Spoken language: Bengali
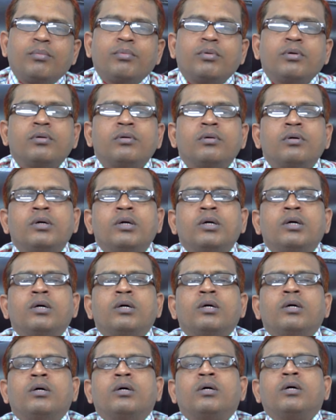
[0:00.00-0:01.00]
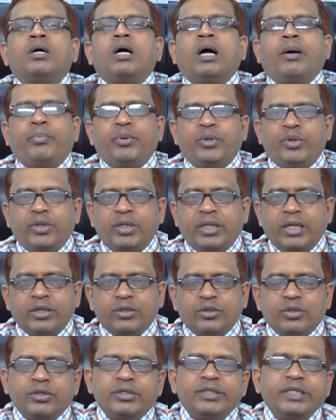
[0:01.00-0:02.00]
এবং আপনি যদি
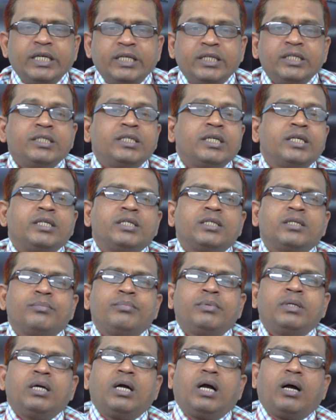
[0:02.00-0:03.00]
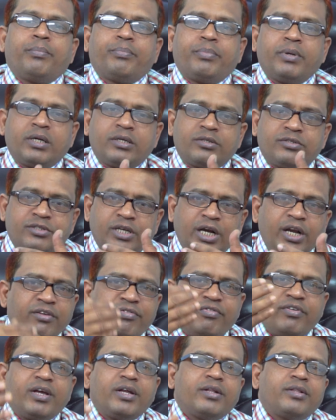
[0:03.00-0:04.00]
একজন টেকনিশিয়ান হিসেবে আপনার
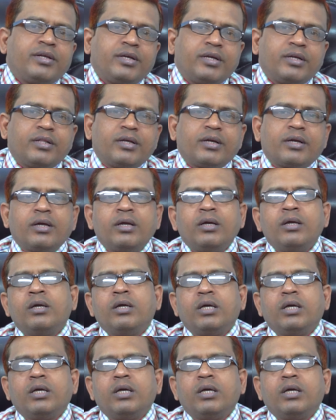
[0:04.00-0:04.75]
সার্টিফিকেট থেকে থাকে